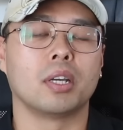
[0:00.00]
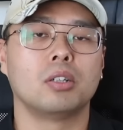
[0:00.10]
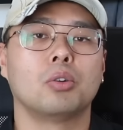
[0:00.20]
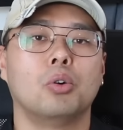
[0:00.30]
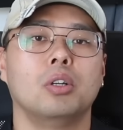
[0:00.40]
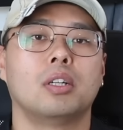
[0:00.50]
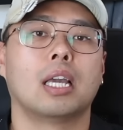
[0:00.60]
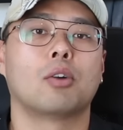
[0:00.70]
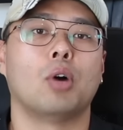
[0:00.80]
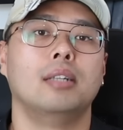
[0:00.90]
그리고
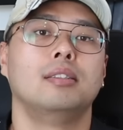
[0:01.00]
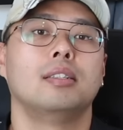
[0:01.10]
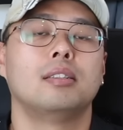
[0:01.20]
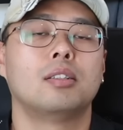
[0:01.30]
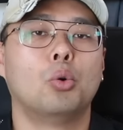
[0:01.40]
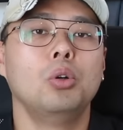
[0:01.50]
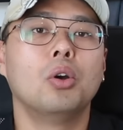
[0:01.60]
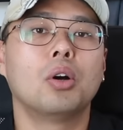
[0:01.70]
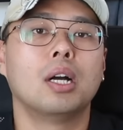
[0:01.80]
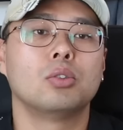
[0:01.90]
이렇게 관세들을
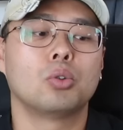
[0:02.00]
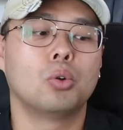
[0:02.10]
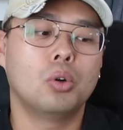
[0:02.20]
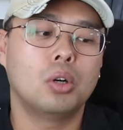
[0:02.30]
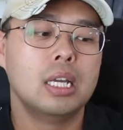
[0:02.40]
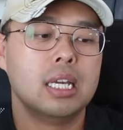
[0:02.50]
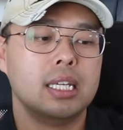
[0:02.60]
올려가지고